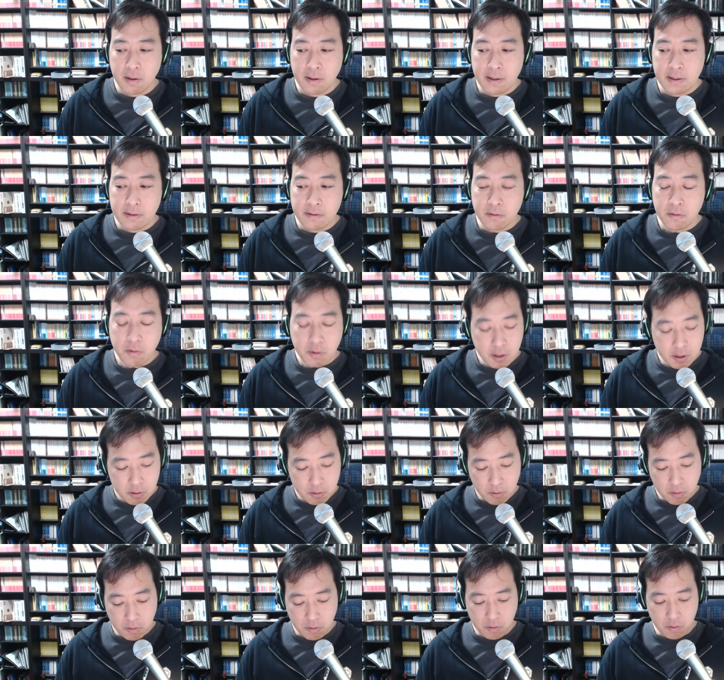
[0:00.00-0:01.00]
その
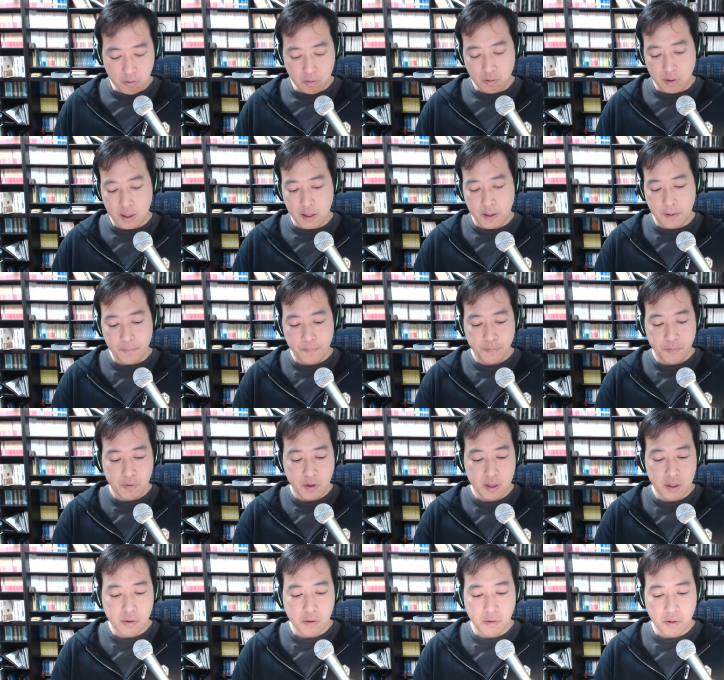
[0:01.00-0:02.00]
後は
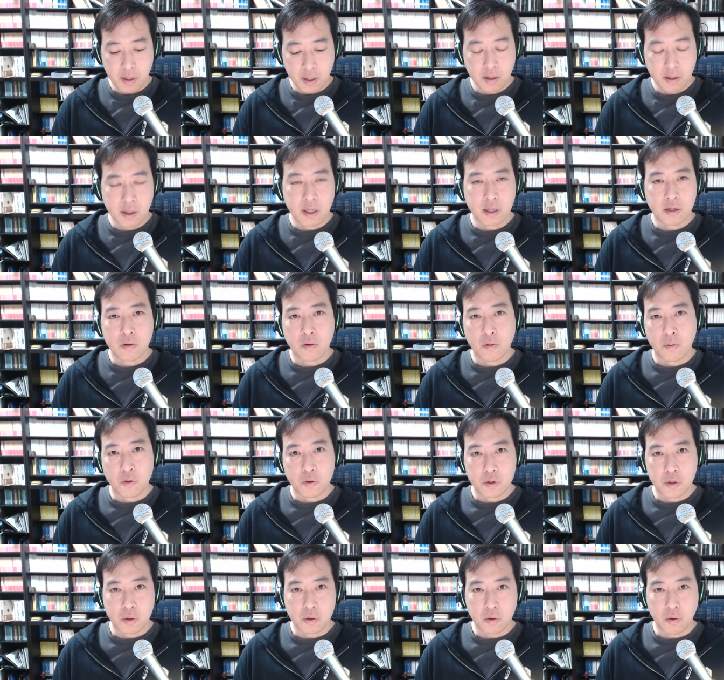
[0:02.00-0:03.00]
割とね、えっと、
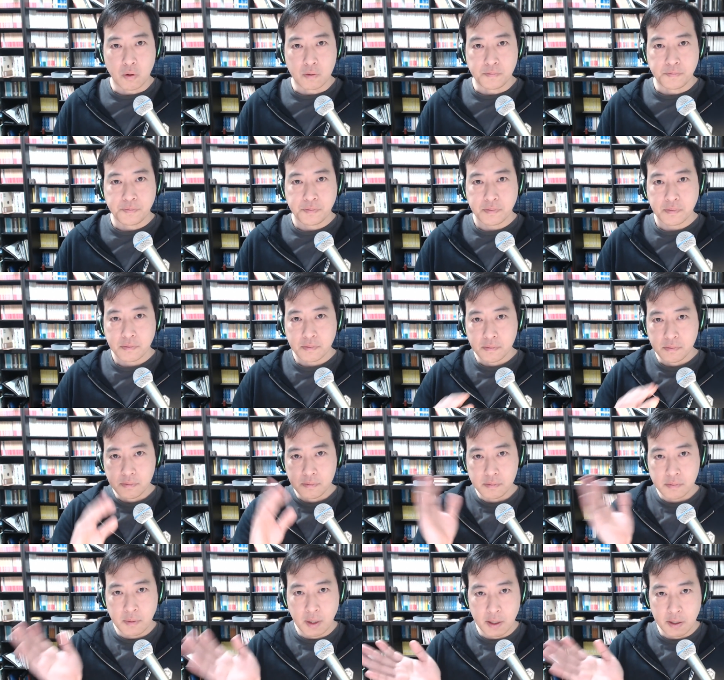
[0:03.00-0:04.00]
もうちょっと、
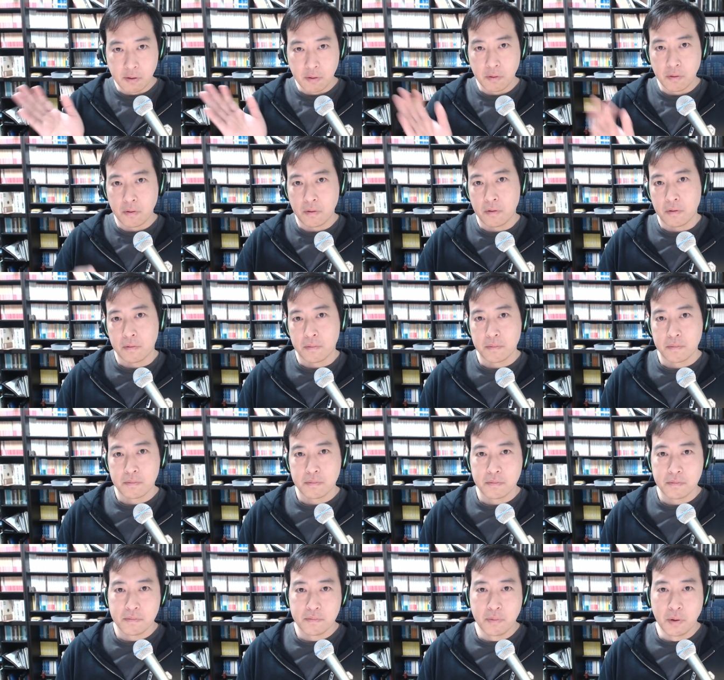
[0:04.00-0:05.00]
あの
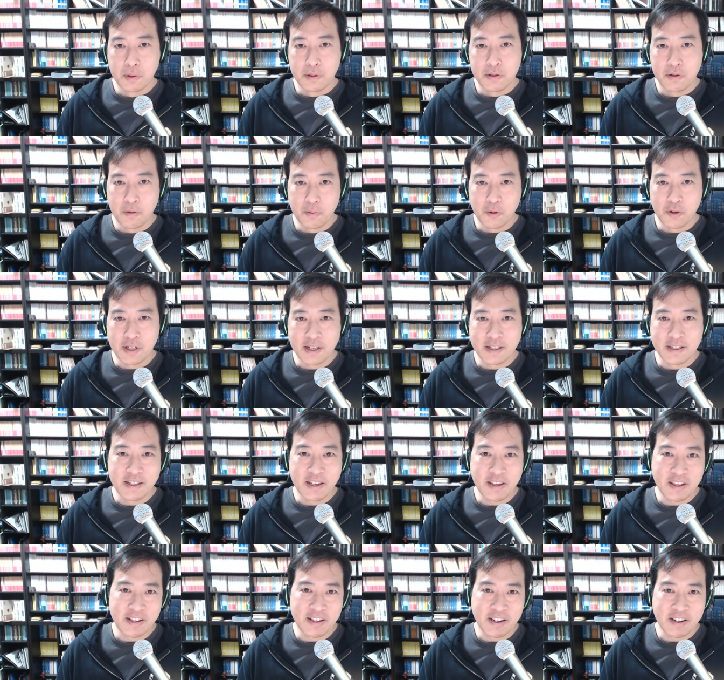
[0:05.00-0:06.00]
ポストモダン
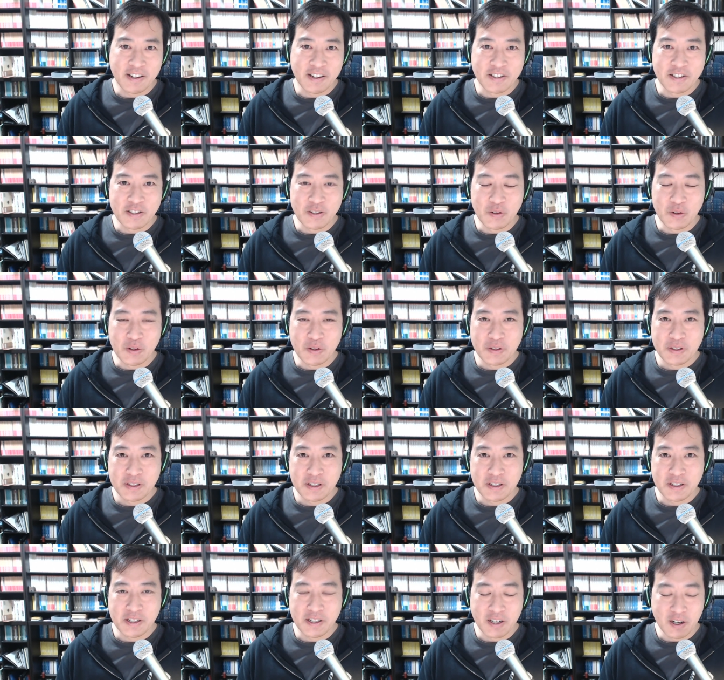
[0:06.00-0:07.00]
的な感じの
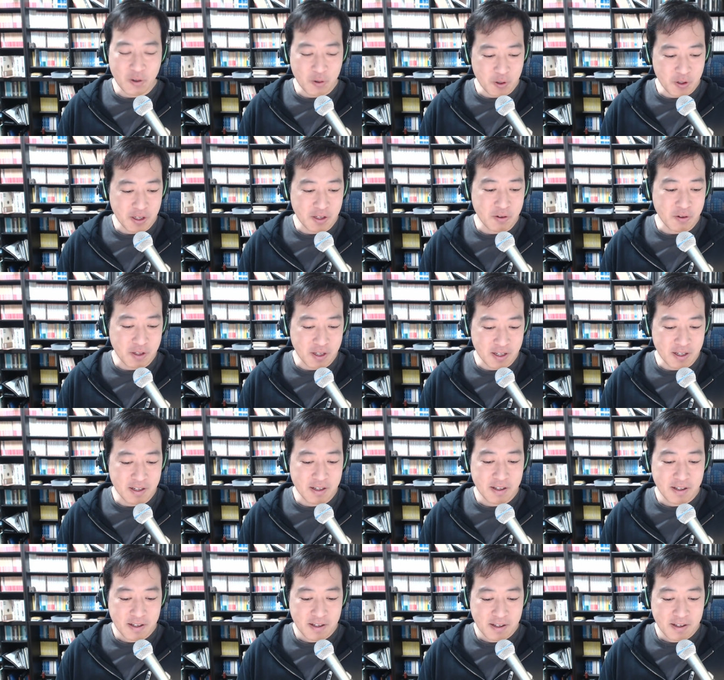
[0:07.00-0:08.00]
作家が多いので、
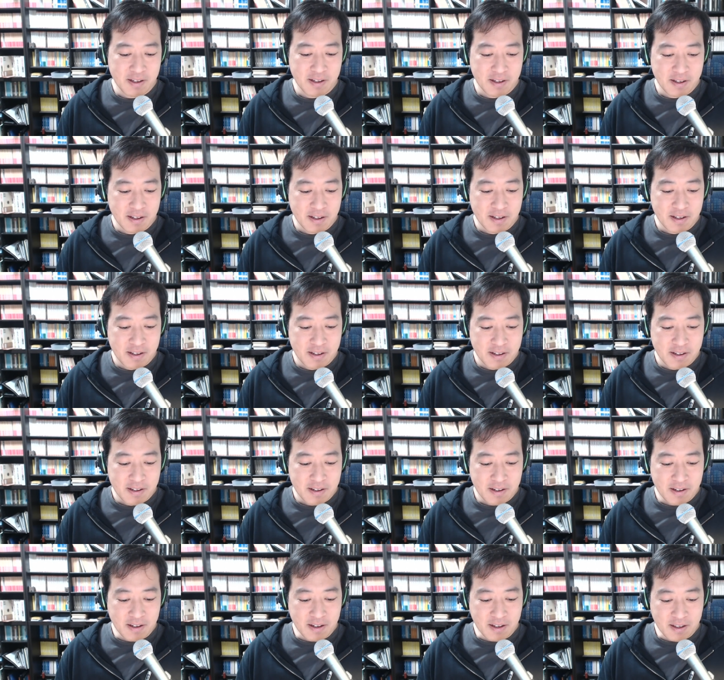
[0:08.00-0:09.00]

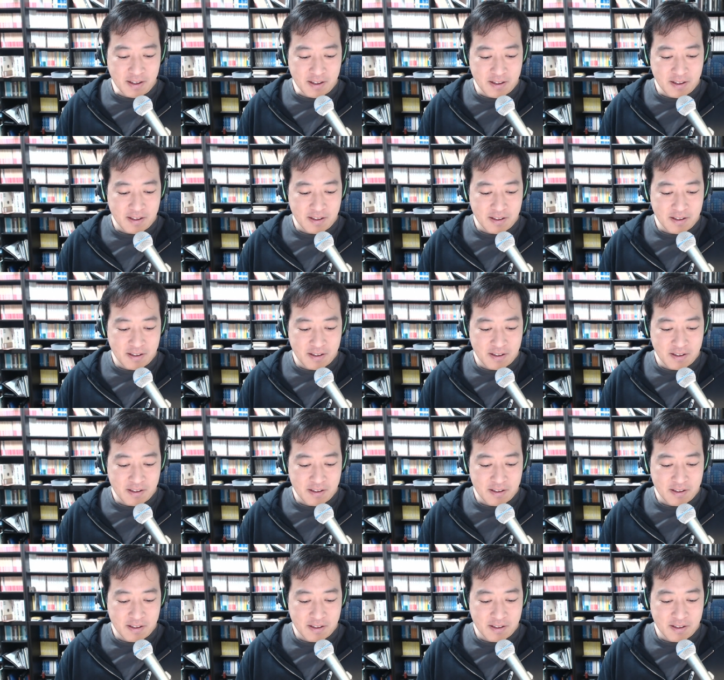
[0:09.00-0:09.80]
ねえ、